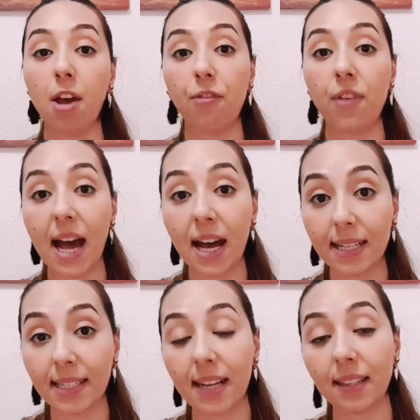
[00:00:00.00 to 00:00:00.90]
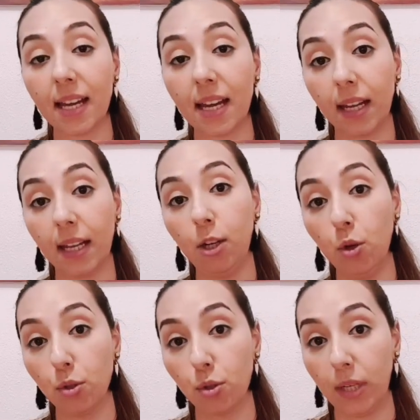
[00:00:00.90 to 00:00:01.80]
فاقصر طريق
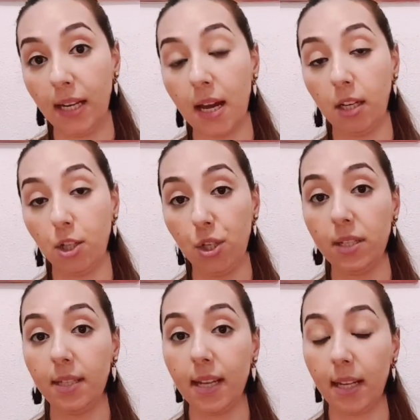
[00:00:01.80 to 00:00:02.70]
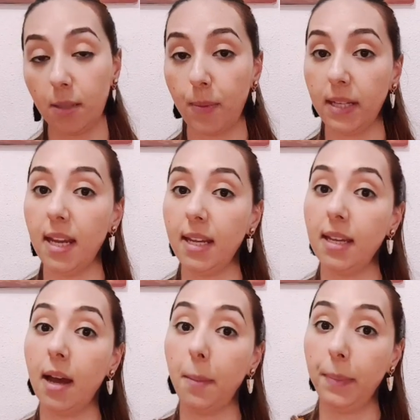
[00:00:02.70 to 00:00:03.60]
للحصول على الجنسيه الاسبانيه
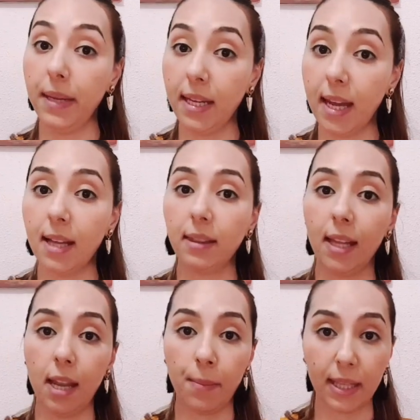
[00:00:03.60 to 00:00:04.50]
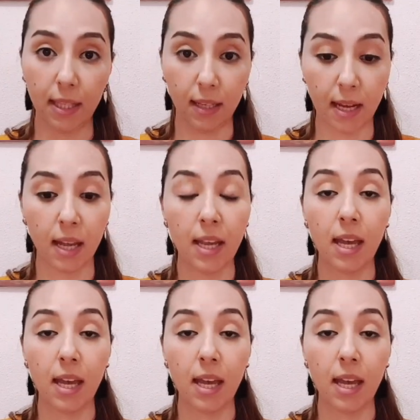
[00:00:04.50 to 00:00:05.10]
هي بيا تيليماتيكا